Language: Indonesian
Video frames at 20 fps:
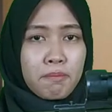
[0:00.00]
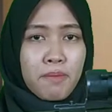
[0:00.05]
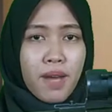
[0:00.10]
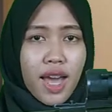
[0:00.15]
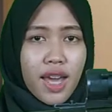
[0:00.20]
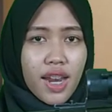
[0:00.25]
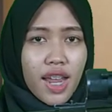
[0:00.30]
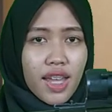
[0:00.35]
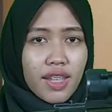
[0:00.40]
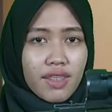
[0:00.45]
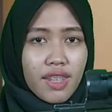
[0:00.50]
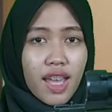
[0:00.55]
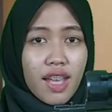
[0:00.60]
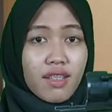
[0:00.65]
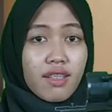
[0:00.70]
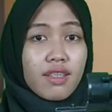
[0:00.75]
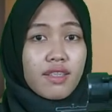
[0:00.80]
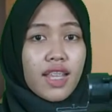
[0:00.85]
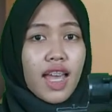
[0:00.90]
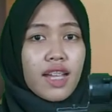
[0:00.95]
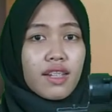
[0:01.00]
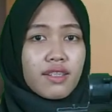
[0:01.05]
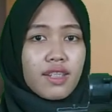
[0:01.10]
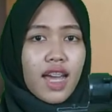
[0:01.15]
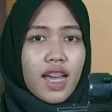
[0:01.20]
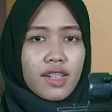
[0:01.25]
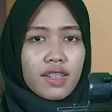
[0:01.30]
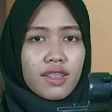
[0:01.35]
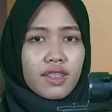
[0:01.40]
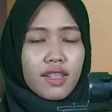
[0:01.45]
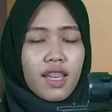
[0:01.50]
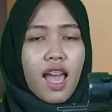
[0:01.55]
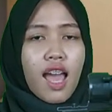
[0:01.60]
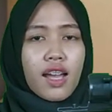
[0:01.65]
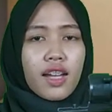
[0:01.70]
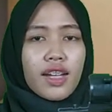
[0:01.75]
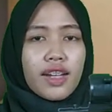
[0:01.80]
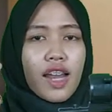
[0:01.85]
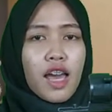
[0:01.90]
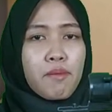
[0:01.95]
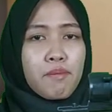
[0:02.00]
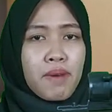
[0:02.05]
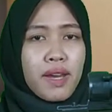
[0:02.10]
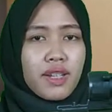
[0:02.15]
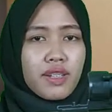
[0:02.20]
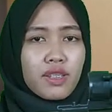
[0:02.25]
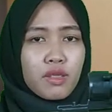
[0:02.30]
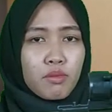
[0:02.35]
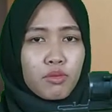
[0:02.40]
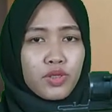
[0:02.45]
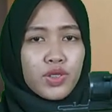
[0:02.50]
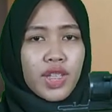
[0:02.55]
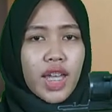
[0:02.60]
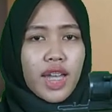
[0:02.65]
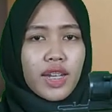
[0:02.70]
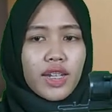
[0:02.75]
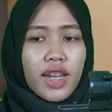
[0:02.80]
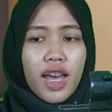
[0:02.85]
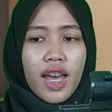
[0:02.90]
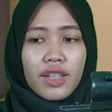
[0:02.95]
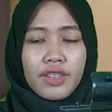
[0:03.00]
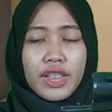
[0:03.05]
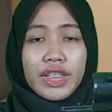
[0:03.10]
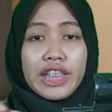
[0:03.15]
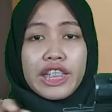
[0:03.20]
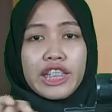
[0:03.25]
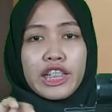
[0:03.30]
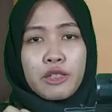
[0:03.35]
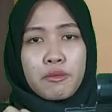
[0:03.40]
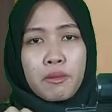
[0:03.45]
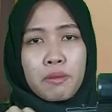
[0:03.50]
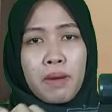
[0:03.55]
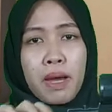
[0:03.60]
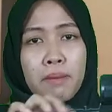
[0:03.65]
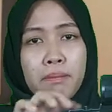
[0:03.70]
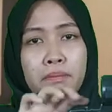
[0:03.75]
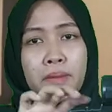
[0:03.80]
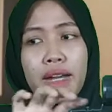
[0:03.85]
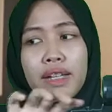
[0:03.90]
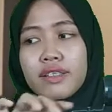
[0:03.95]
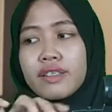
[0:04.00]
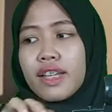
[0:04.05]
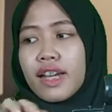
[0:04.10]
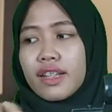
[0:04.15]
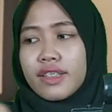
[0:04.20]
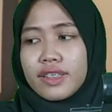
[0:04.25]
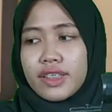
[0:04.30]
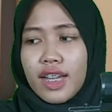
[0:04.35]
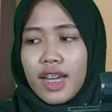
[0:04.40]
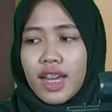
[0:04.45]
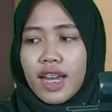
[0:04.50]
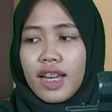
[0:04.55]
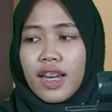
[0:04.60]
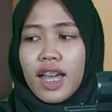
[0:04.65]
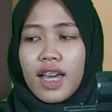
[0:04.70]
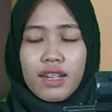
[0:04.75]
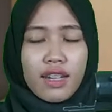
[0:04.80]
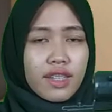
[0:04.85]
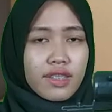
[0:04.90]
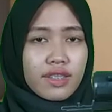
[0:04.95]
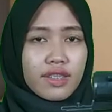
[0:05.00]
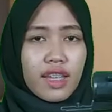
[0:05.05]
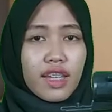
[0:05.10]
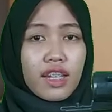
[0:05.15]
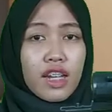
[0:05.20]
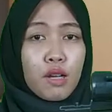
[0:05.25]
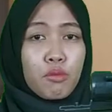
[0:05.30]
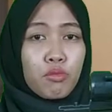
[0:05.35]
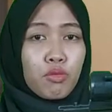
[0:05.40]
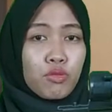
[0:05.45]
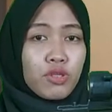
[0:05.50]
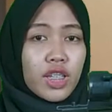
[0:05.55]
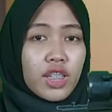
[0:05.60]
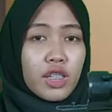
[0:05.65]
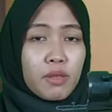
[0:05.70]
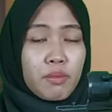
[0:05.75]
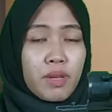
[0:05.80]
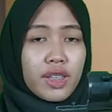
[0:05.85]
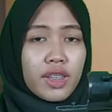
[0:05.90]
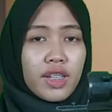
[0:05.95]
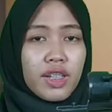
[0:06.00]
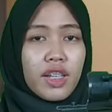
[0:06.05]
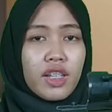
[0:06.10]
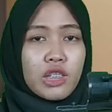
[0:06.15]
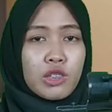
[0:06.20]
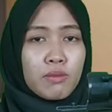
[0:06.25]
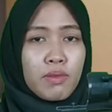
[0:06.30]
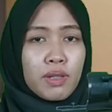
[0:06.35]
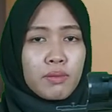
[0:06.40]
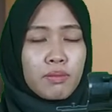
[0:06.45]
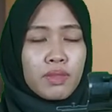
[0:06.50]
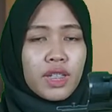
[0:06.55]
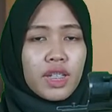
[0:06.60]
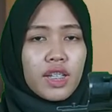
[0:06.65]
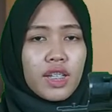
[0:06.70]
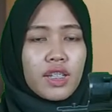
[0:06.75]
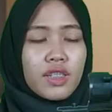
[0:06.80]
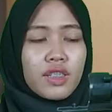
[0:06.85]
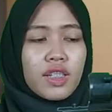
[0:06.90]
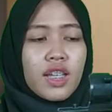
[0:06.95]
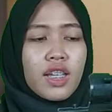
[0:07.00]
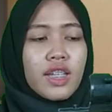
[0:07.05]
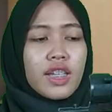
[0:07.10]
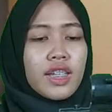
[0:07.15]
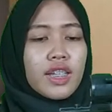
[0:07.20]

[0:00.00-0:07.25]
barata standar. Kenapa disebut standar? Jadi ini memang panjangnya, larasnya 60 cm ya Sobat Bedilers.